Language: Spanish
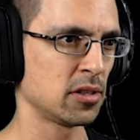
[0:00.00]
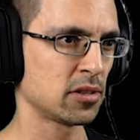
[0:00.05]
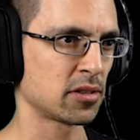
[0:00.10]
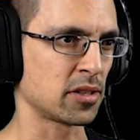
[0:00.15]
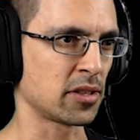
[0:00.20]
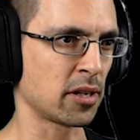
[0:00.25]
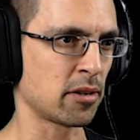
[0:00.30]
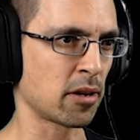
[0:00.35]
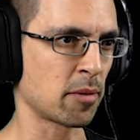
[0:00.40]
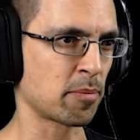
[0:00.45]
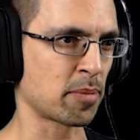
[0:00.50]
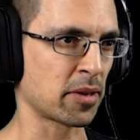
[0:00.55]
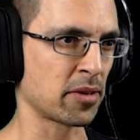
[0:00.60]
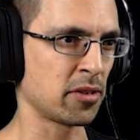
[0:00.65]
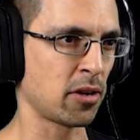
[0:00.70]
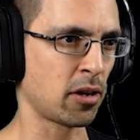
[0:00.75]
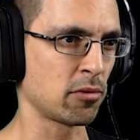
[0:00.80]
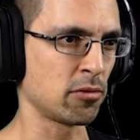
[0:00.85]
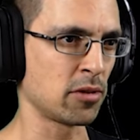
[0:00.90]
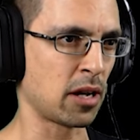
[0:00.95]
Tenía que haber
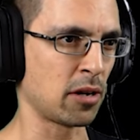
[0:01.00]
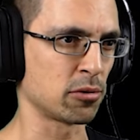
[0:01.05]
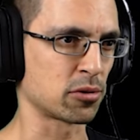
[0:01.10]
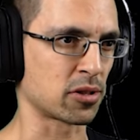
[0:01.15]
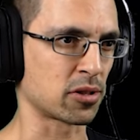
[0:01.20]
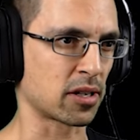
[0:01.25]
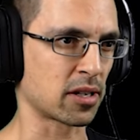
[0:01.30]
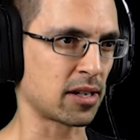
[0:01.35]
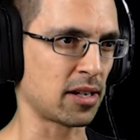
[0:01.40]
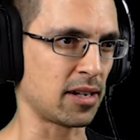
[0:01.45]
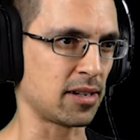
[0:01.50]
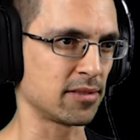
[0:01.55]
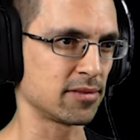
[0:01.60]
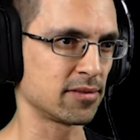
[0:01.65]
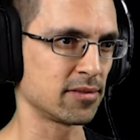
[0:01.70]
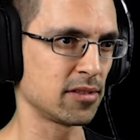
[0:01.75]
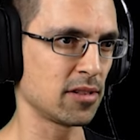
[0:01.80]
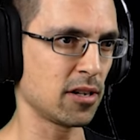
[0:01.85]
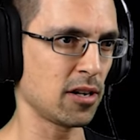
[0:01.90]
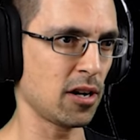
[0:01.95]
prendido alguna luz
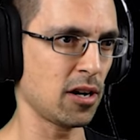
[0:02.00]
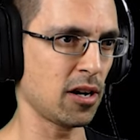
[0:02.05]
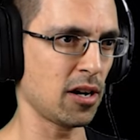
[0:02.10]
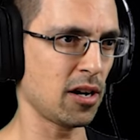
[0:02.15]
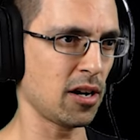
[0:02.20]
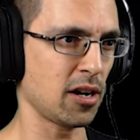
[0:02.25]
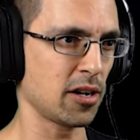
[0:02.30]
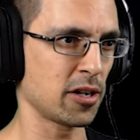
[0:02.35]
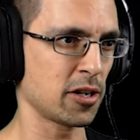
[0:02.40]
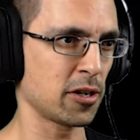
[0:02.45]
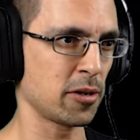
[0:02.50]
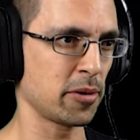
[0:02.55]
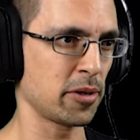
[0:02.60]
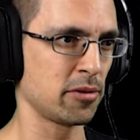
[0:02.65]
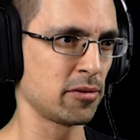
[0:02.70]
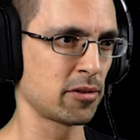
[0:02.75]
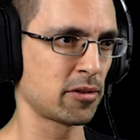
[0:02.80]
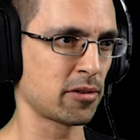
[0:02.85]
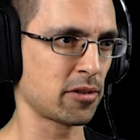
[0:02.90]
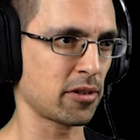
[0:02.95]
acá. No, no
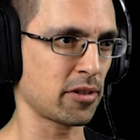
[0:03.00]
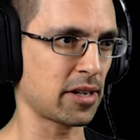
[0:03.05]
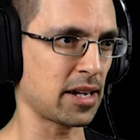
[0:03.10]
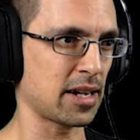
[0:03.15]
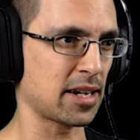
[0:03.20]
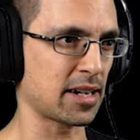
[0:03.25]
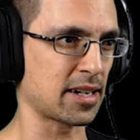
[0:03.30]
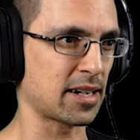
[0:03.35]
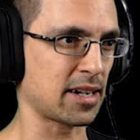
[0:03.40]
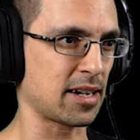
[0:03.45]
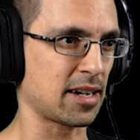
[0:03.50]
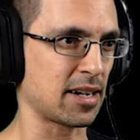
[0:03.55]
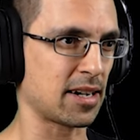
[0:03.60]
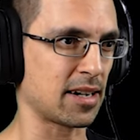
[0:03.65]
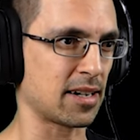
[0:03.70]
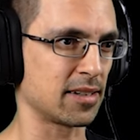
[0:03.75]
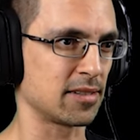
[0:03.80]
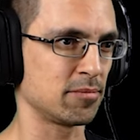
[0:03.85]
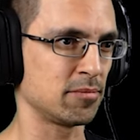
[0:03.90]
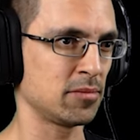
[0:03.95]
veo un
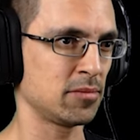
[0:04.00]
joraca!